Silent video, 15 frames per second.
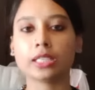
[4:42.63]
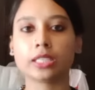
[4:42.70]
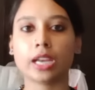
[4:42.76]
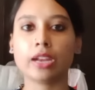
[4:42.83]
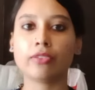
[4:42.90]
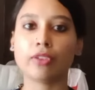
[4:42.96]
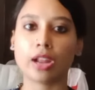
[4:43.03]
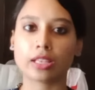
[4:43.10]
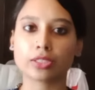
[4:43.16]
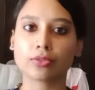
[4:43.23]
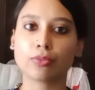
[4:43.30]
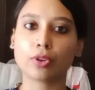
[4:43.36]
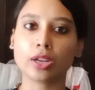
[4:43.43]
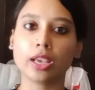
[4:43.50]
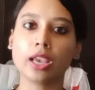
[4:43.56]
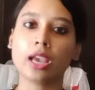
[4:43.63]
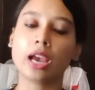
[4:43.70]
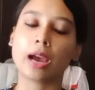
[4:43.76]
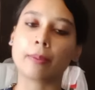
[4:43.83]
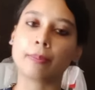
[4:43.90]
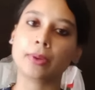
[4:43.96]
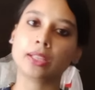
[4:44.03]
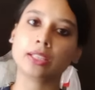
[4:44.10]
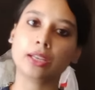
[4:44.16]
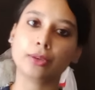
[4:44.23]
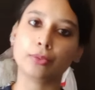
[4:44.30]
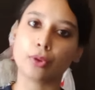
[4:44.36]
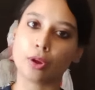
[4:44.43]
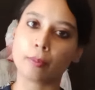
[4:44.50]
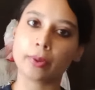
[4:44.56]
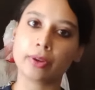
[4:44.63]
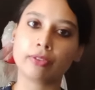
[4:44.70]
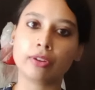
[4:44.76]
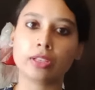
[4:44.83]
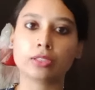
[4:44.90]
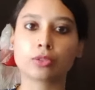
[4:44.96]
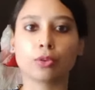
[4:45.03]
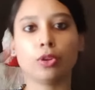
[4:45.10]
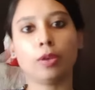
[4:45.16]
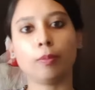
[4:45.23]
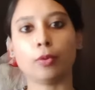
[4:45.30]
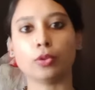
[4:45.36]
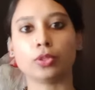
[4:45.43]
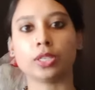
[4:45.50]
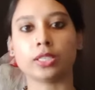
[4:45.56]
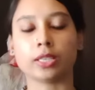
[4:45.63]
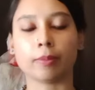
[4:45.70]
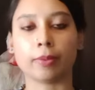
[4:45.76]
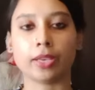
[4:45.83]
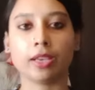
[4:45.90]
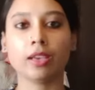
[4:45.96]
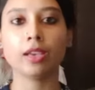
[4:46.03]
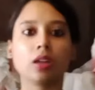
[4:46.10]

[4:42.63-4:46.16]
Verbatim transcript: সেই ট্রান্সপোর্টে আপনাদের ড্র মেটেরিয়ালসগুলো পৌঁছে যাবে